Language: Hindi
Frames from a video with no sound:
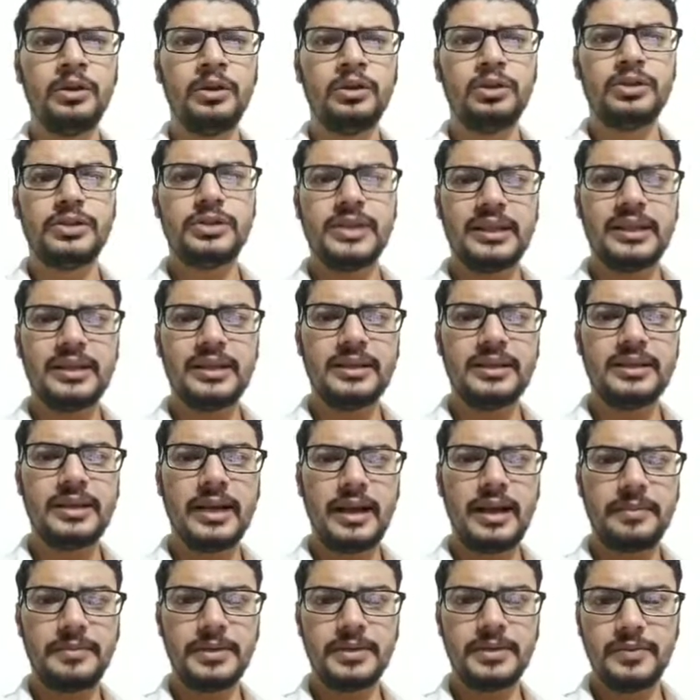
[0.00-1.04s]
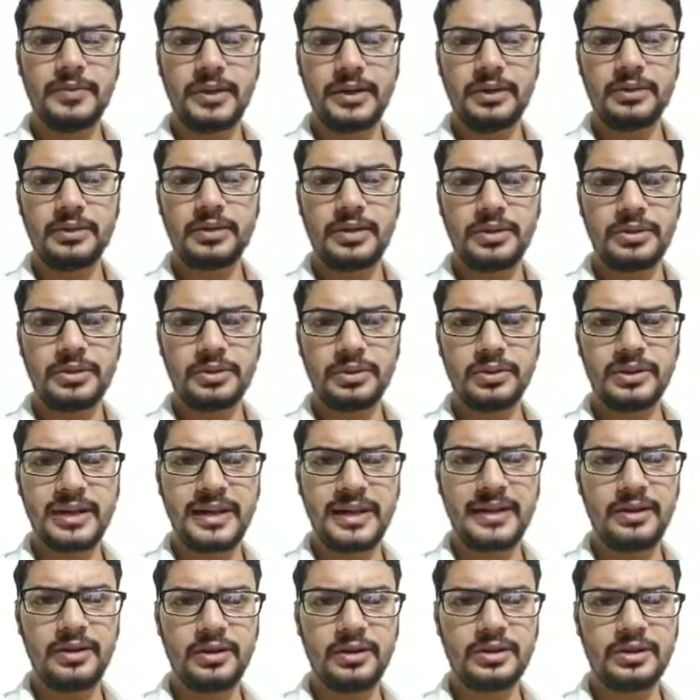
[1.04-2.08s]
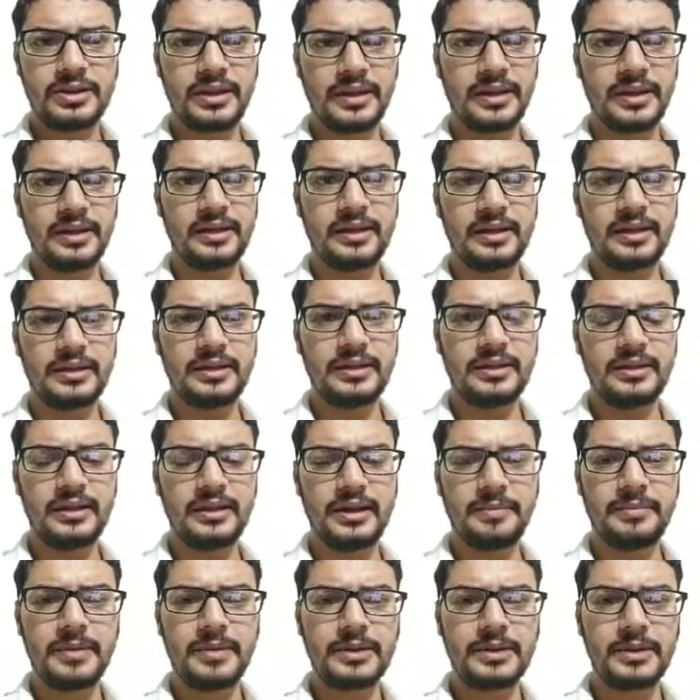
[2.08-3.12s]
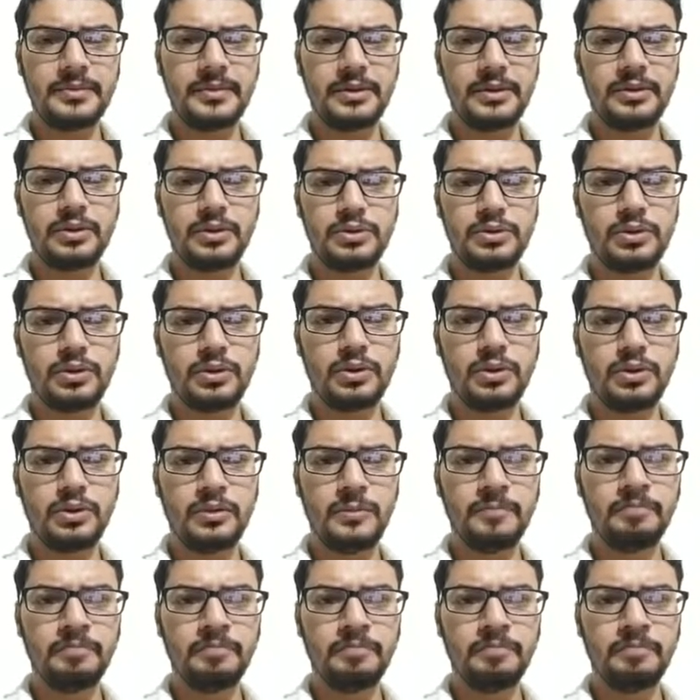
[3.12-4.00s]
तो जल्दी से आप इस वीडियो से जुड़ जाइए और शेयर कर दीजिए अपने सभी दोस्तों को